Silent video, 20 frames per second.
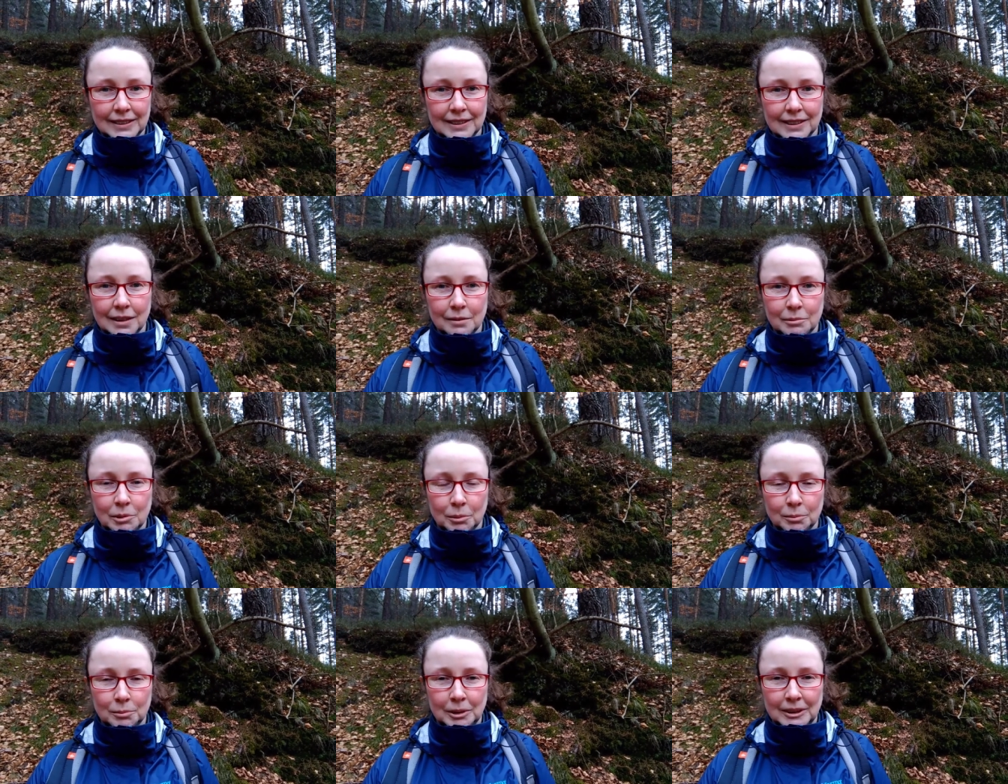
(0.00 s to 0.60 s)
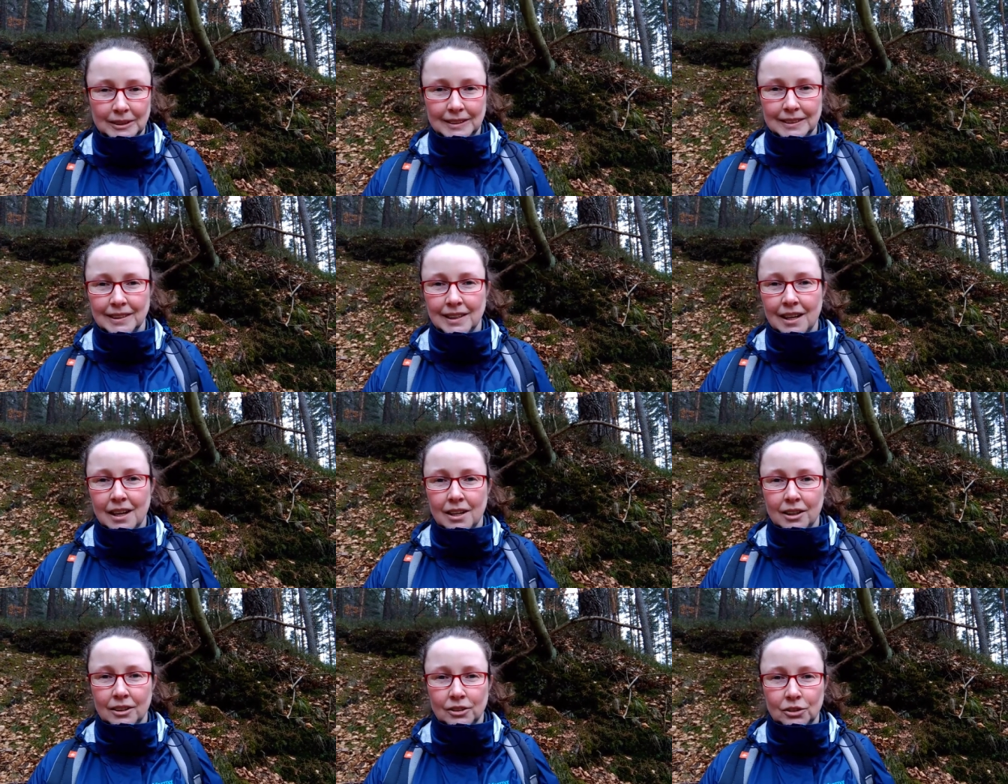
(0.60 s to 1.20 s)
Za mną jest
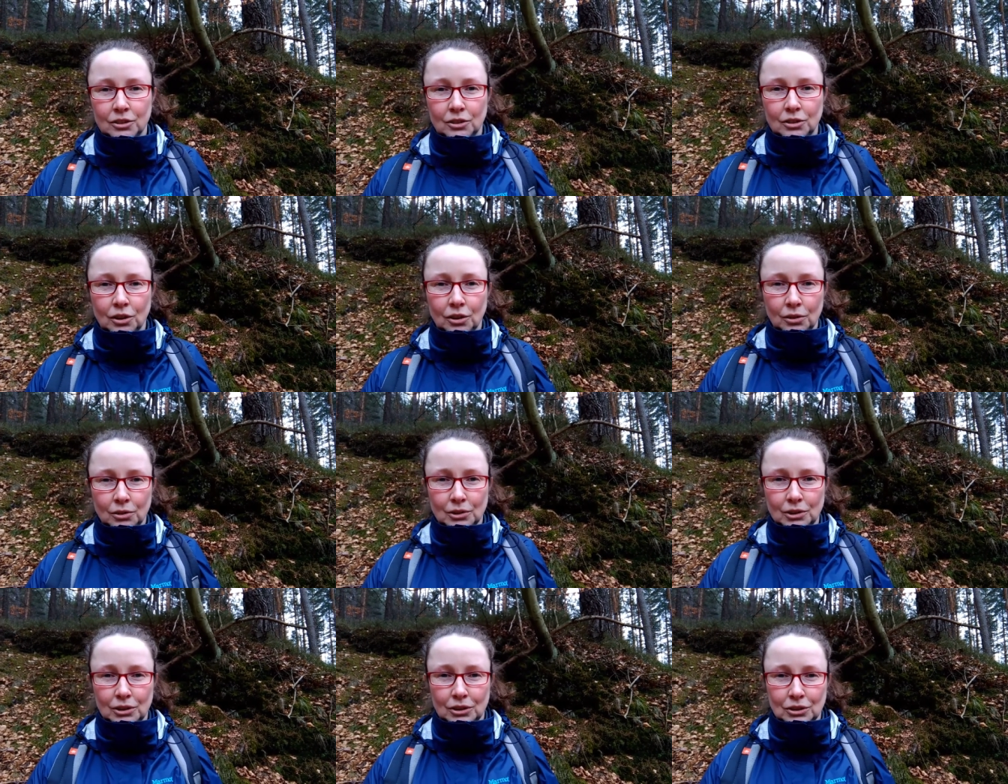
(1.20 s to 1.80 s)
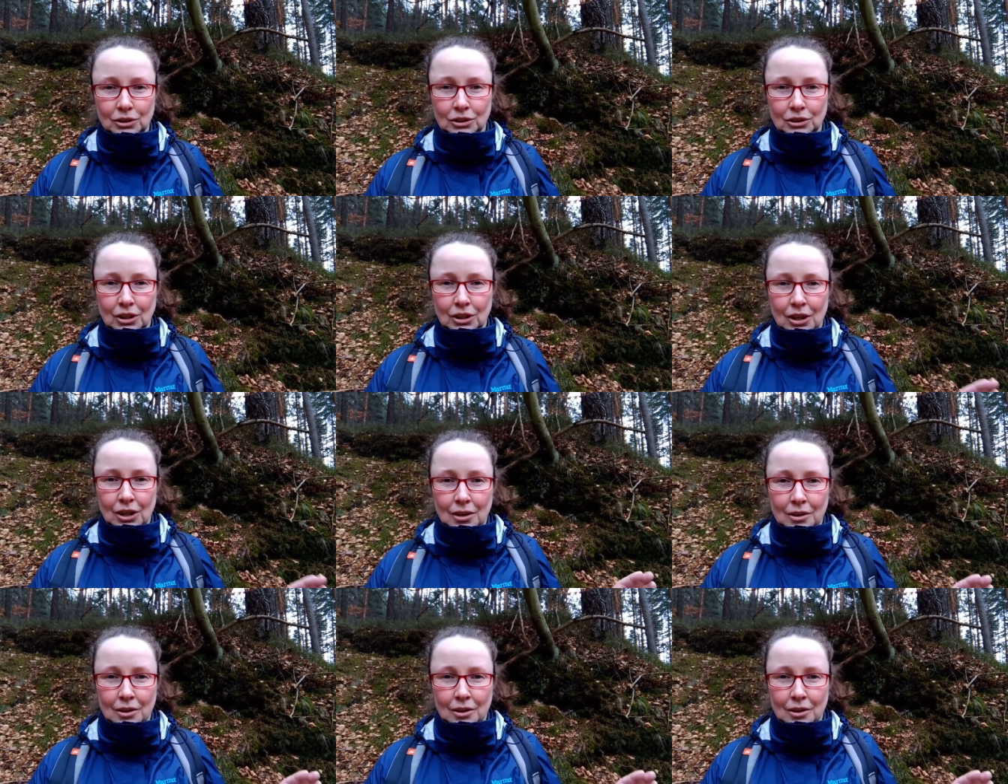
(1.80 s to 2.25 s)
dosyć